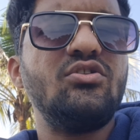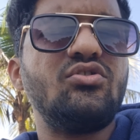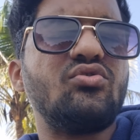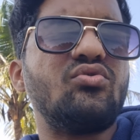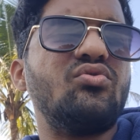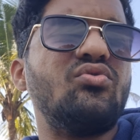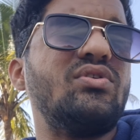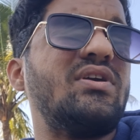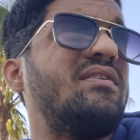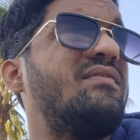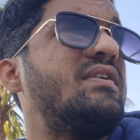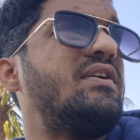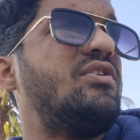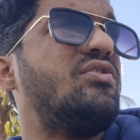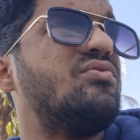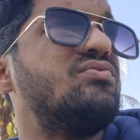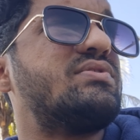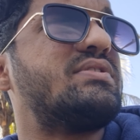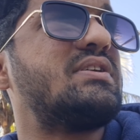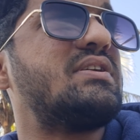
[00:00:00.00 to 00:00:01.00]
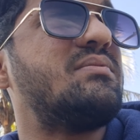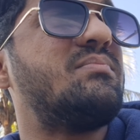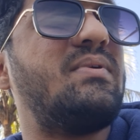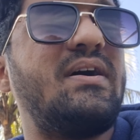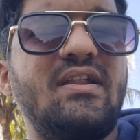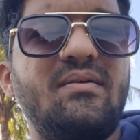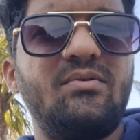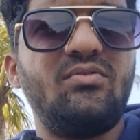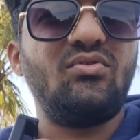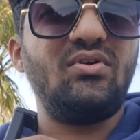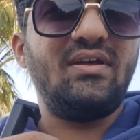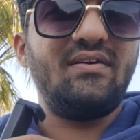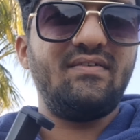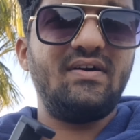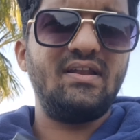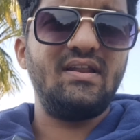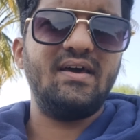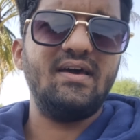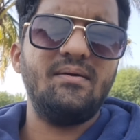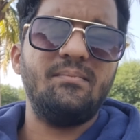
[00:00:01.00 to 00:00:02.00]
तो ये वीडियो उसी बारे में होने
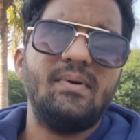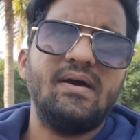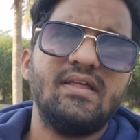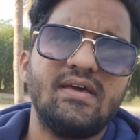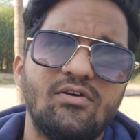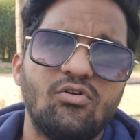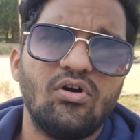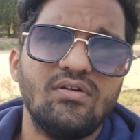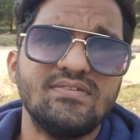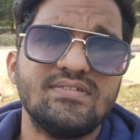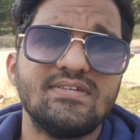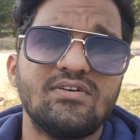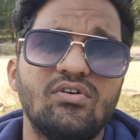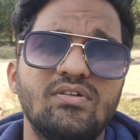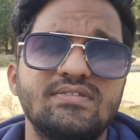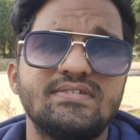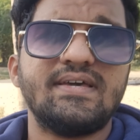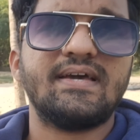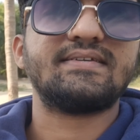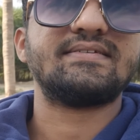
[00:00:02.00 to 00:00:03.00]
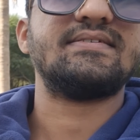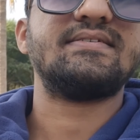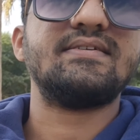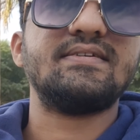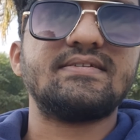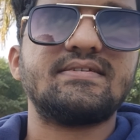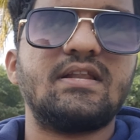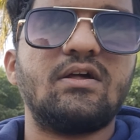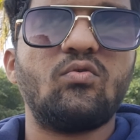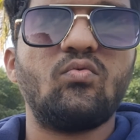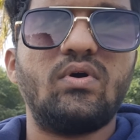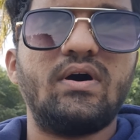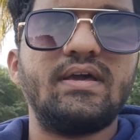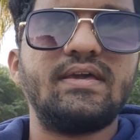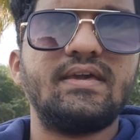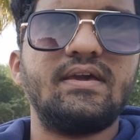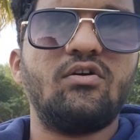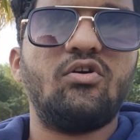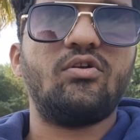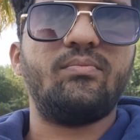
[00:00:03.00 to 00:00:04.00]
वाला है मैंने कौन सी कौन सी एक्सेसरीज लगवाई
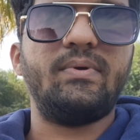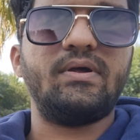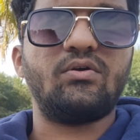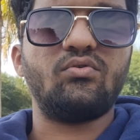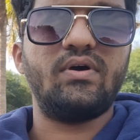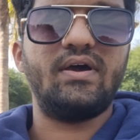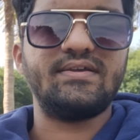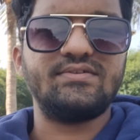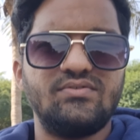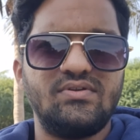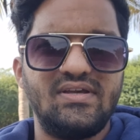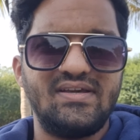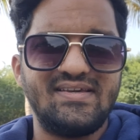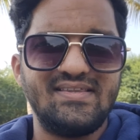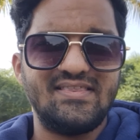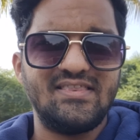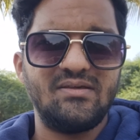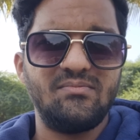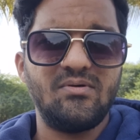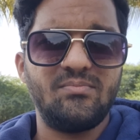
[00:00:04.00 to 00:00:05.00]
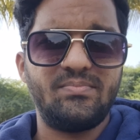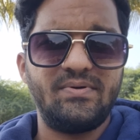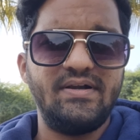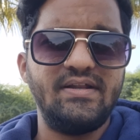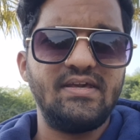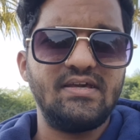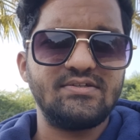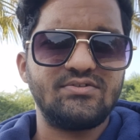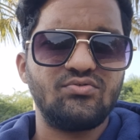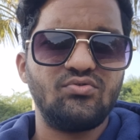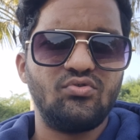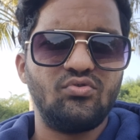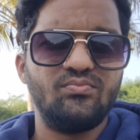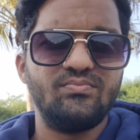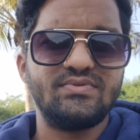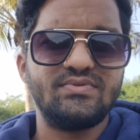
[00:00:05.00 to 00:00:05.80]
हैं और मेरे को एक्चुअली कितने में पड़ी हैं शोरूम